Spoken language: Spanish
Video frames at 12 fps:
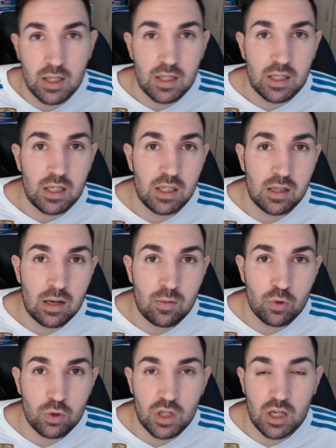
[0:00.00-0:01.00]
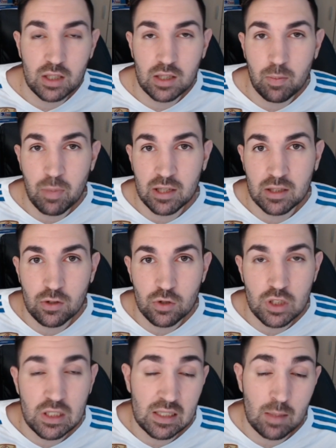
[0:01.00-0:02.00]
y llevamos eh, tres
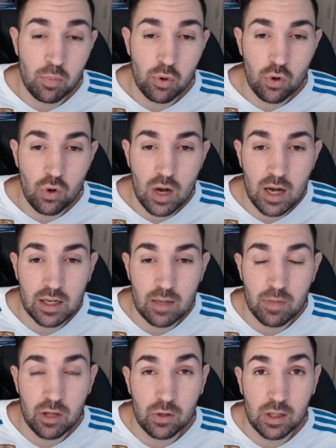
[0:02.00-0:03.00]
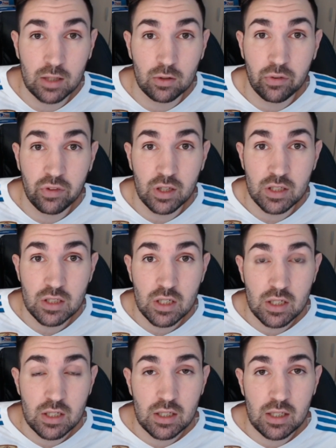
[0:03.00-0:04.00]
partidos y tampoco ha cambiado nada. Entonces,
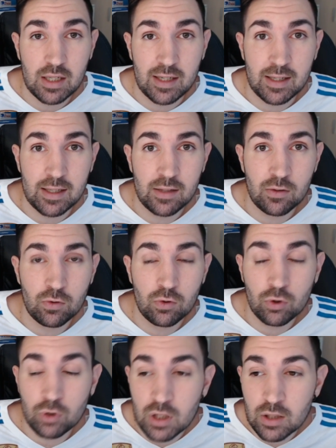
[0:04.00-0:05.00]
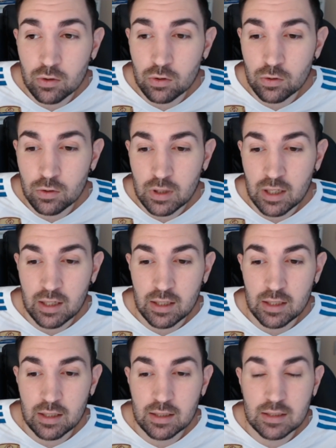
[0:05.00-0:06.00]
eh, no, entiendo
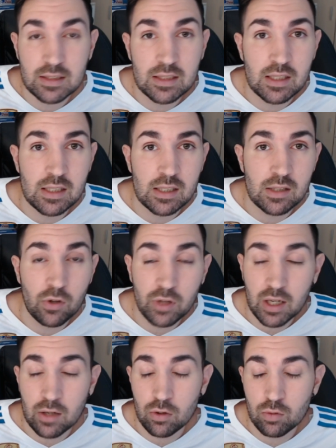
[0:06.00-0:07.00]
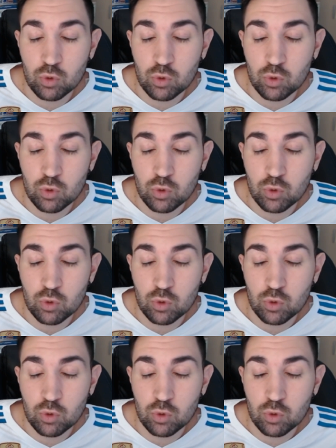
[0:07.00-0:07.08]
que si lo dije, ¿no?